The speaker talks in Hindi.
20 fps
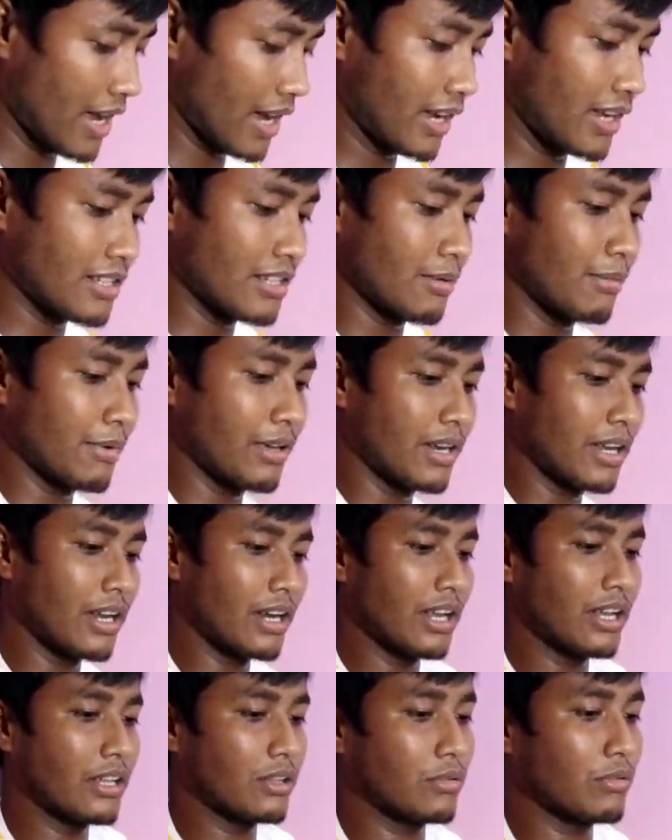क्या क्या सामान आ
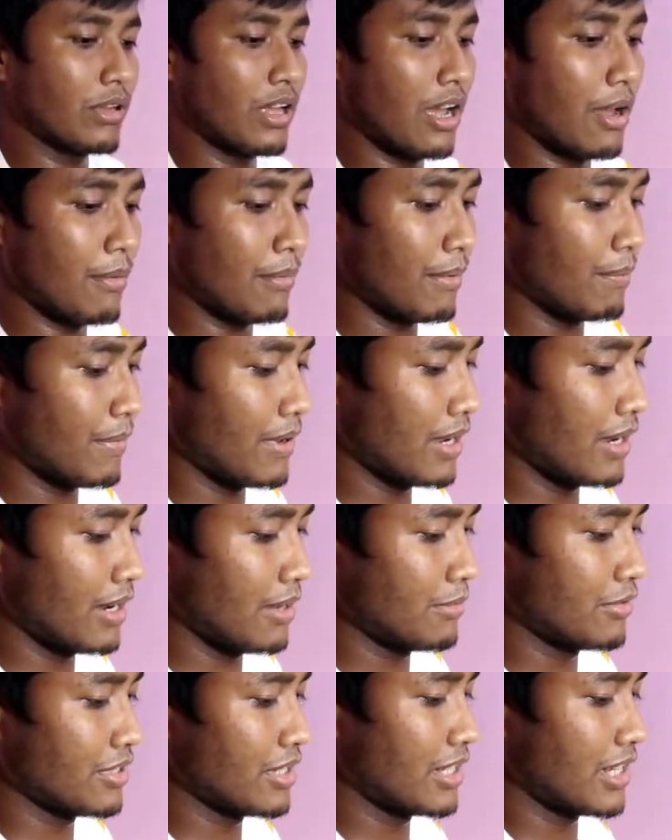रहा है तो यहाँ पे
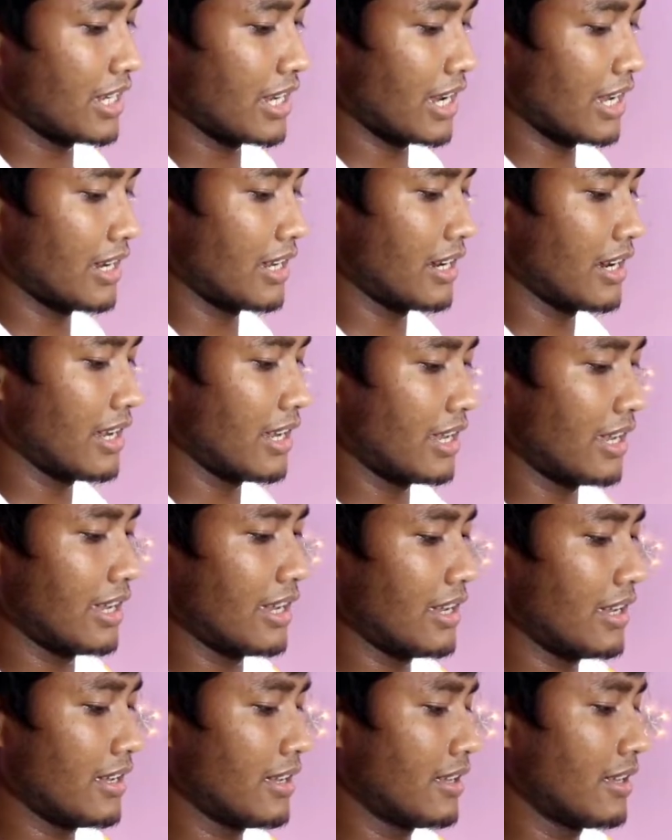पहले मुझे दिखाई दे रहा है
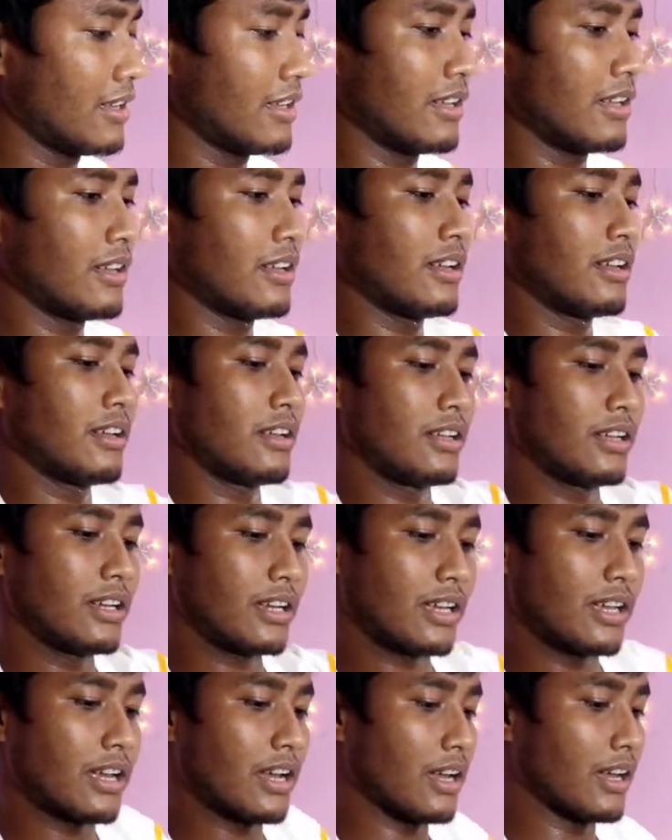ये ये
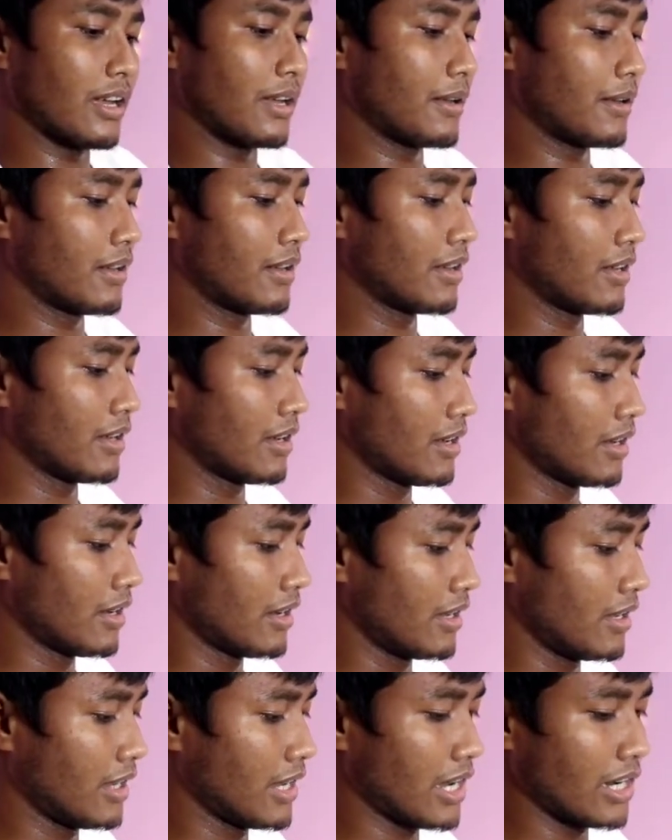क्या है
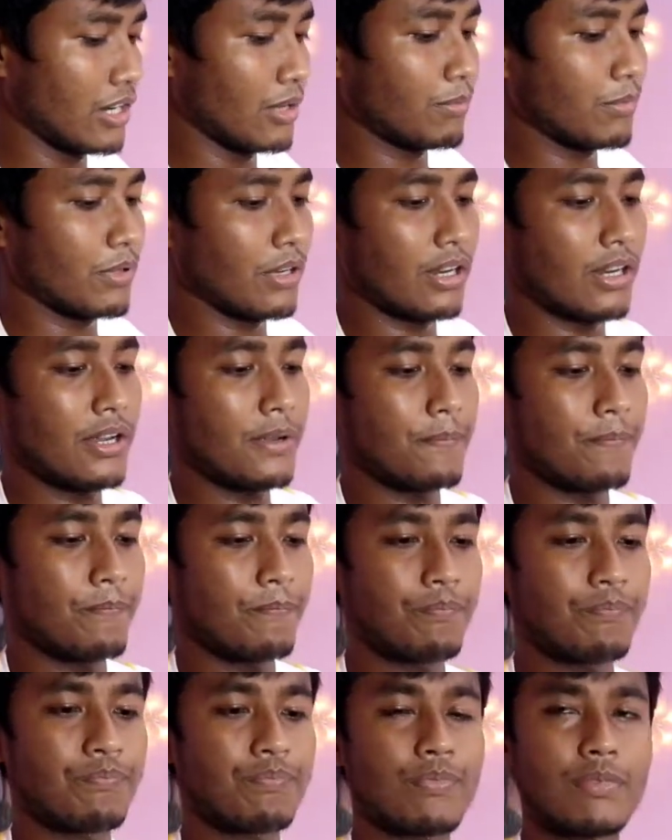ये अडेप्टर है
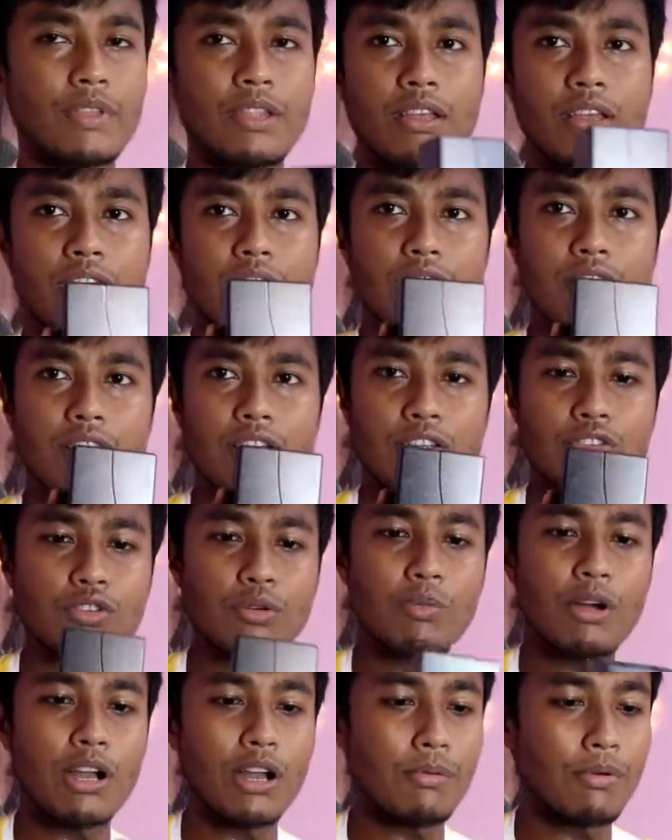
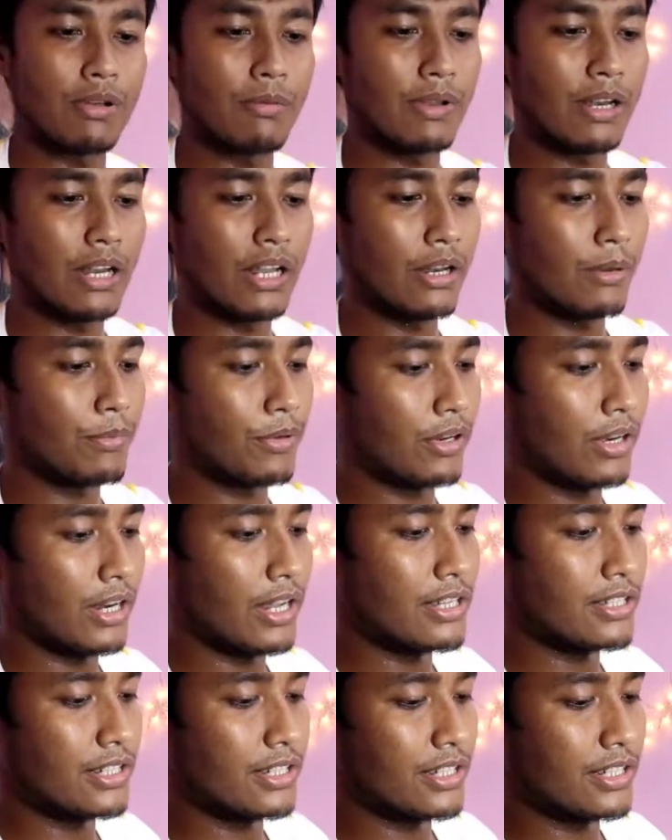जो बारह वोल्ट वाला अडेप्टर
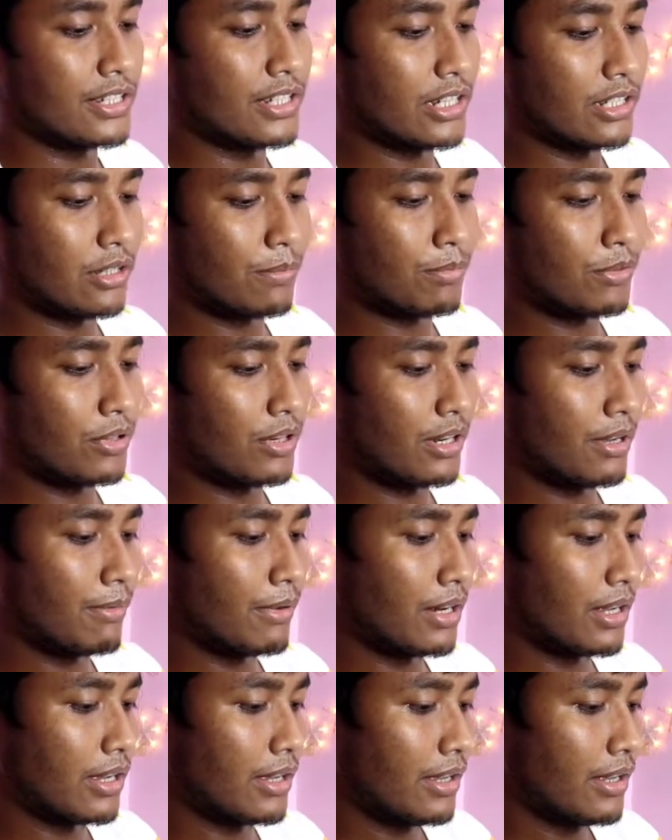है एसी डीसी अडेप्टर ये
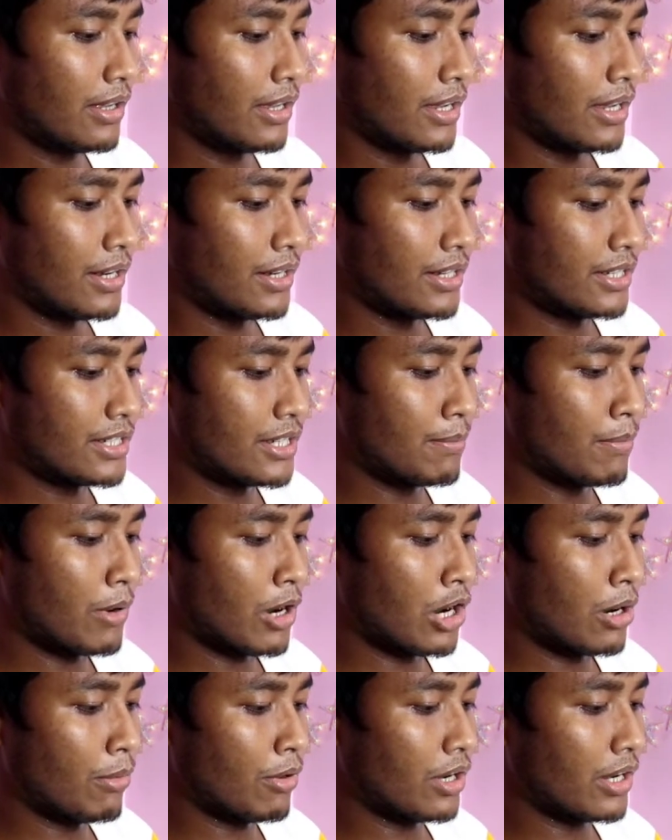वाला है डीसी
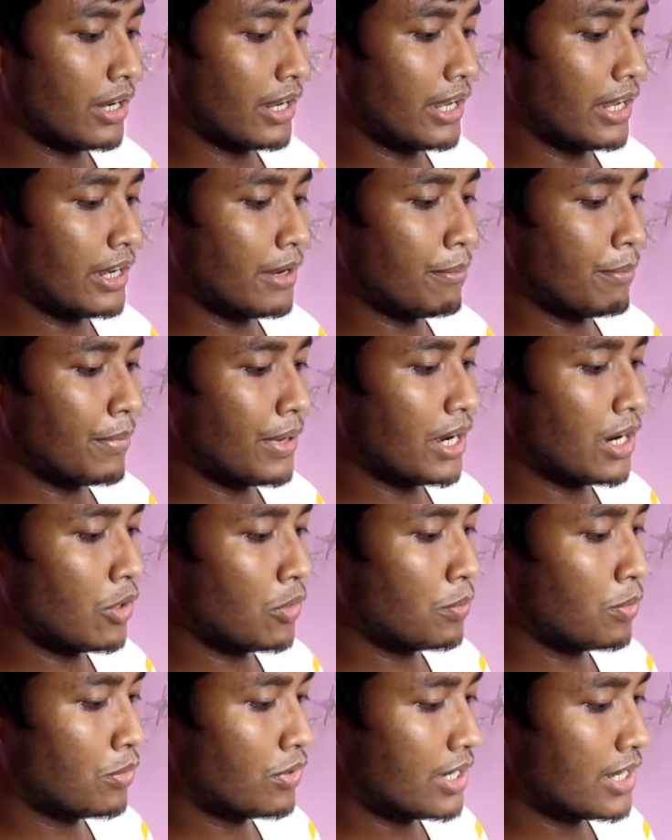बारह वोल्ट एट एम्पेयर
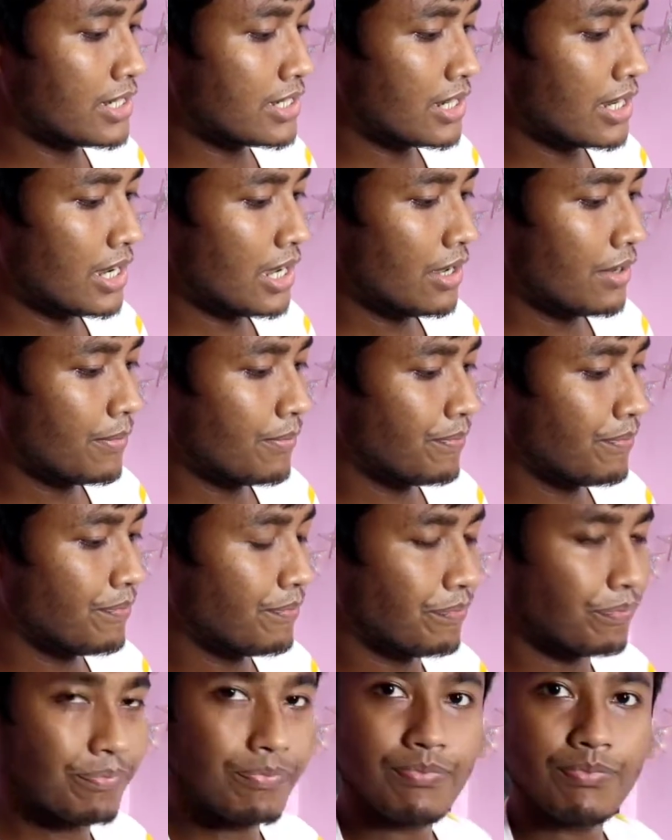आउटपुट है इसका
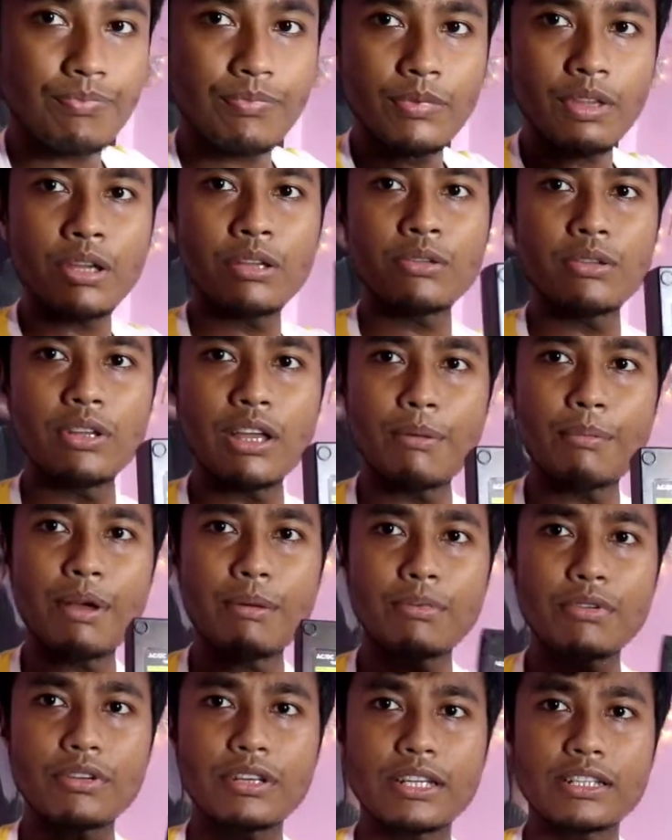तो यहाँ पे
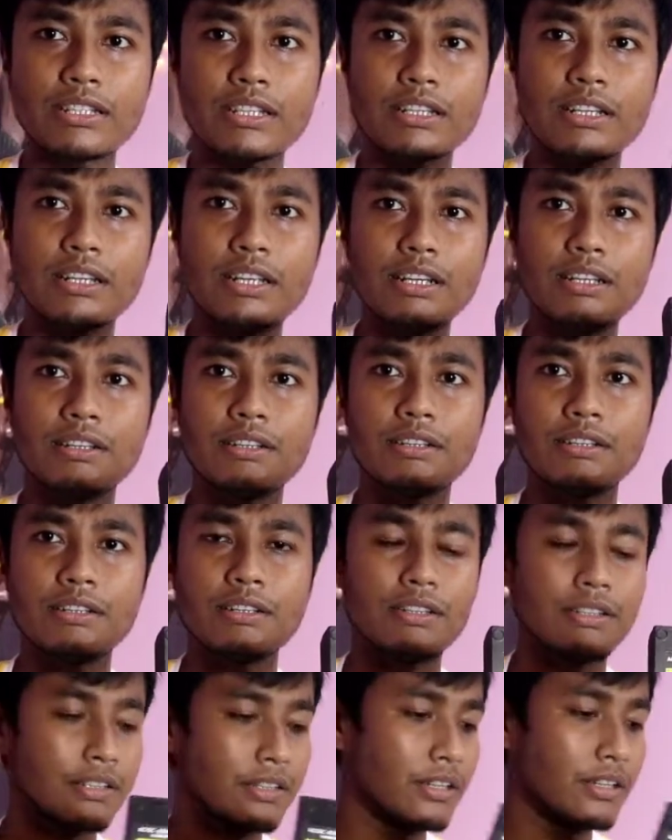आप लोग देख सकते हैं